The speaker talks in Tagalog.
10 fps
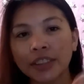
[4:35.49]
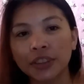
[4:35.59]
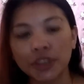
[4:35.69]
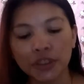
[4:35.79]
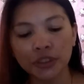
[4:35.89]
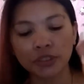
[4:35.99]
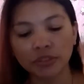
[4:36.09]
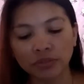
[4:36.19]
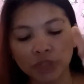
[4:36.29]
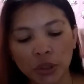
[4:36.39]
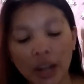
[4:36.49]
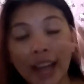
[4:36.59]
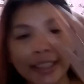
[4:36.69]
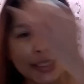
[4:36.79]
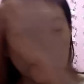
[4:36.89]
Or yung, yung
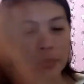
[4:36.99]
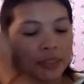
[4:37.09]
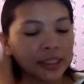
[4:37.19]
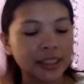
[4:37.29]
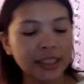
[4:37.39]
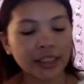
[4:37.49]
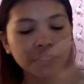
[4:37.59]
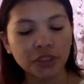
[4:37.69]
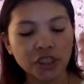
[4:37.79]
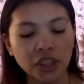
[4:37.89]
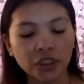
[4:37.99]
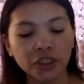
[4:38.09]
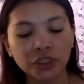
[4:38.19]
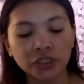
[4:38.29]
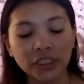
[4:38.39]
item, dinikit ko siya, or
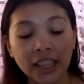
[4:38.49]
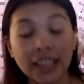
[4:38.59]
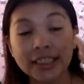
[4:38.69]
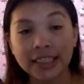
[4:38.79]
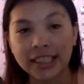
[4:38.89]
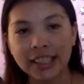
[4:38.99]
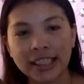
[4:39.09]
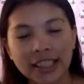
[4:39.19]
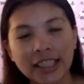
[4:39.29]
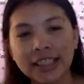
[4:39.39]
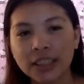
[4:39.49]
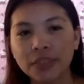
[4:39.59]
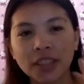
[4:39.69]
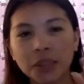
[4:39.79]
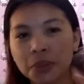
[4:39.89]
yung KD,
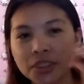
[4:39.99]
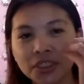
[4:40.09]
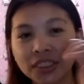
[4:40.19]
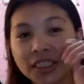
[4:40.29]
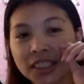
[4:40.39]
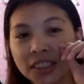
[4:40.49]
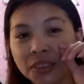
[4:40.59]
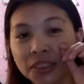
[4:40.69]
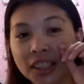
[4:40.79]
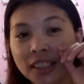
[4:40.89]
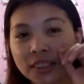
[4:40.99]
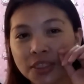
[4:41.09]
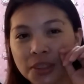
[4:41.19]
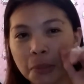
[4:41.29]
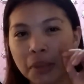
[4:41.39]
7910, dinikit ko talaga
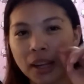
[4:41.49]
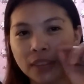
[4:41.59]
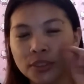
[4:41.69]
siya sa balat.